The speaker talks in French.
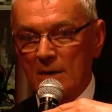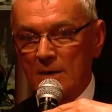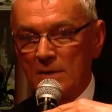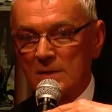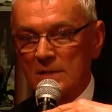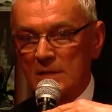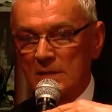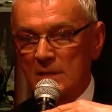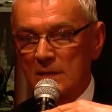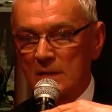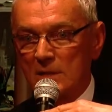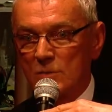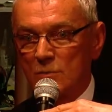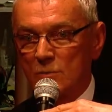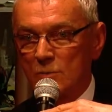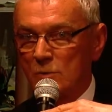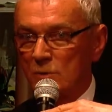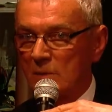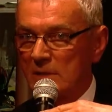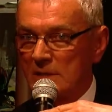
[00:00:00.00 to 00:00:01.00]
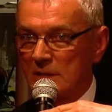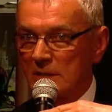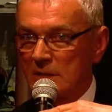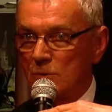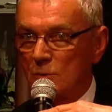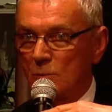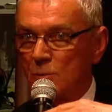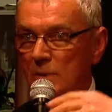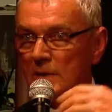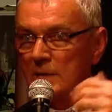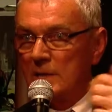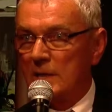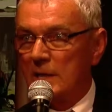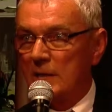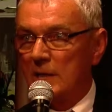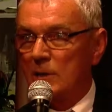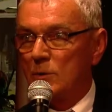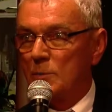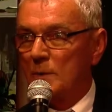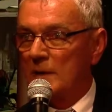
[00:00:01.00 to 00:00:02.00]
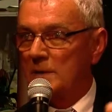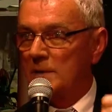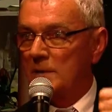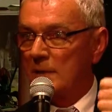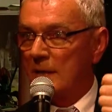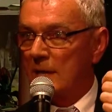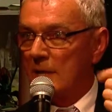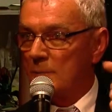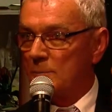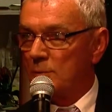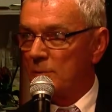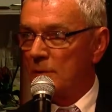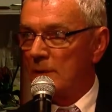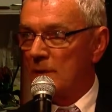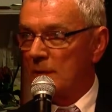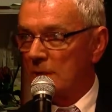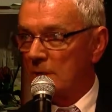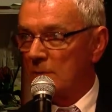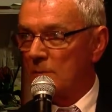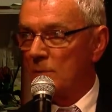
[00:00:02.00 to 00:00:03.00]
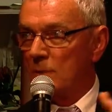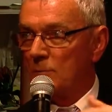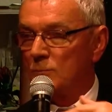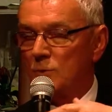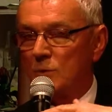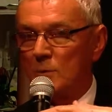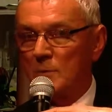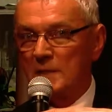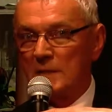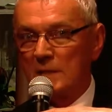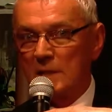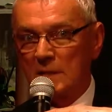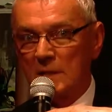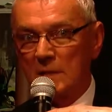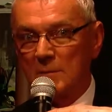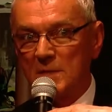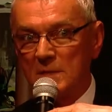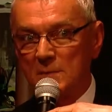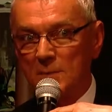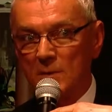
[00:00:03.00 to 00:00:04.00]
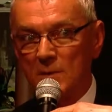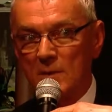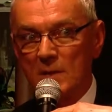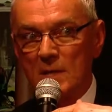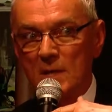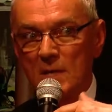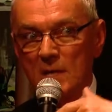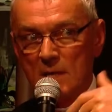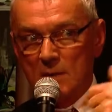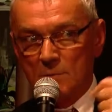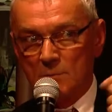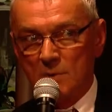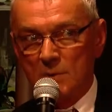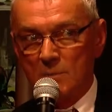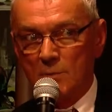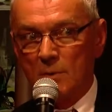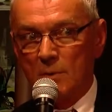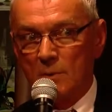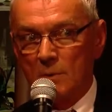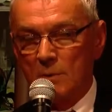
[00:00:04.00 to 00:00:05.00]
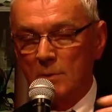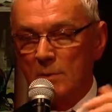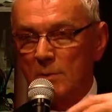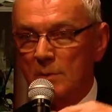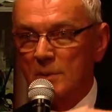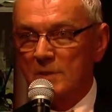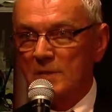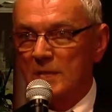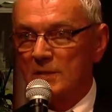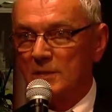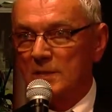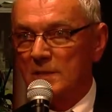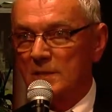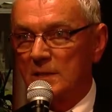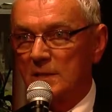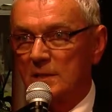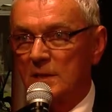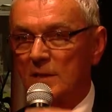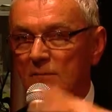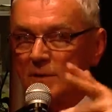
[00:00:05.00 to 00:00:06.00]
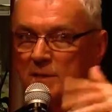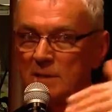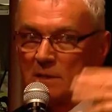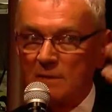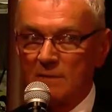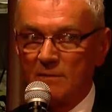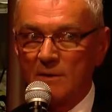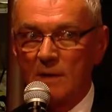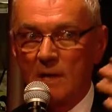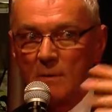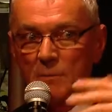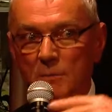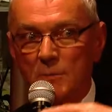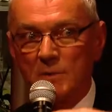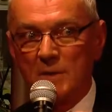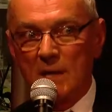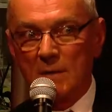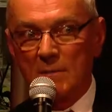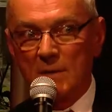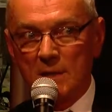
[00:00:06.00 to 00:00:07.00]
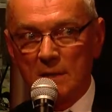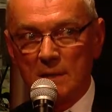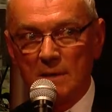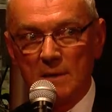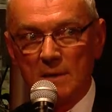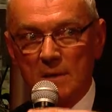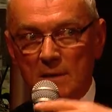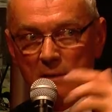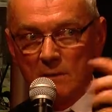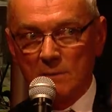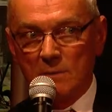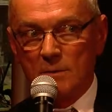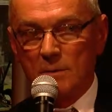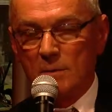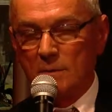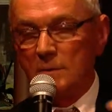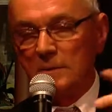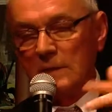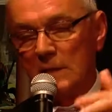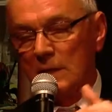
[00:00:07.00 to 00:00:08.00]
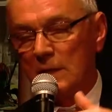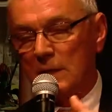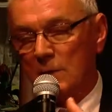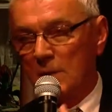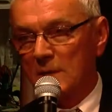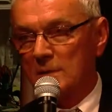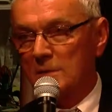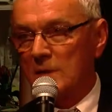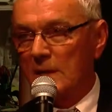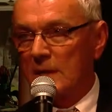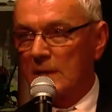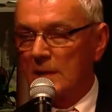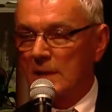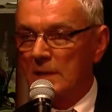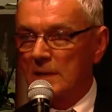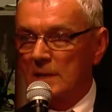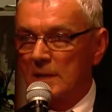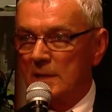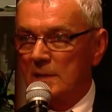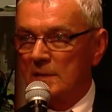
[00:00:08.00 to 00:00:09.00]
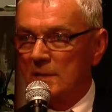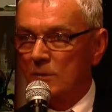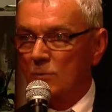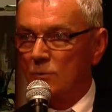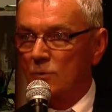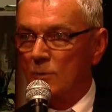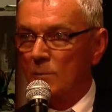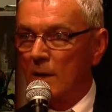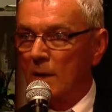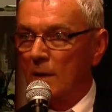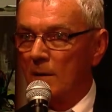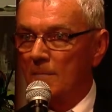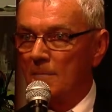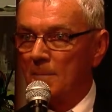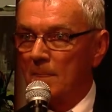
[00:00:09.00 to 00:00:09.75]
ces élections sont les élections pour les délégués du personnel, pour les membres du comité d'établissement, et puis pour le CHSCT, enfin ça, ça viendra un peu plus tard, mais délégués du personnel et, CE demain.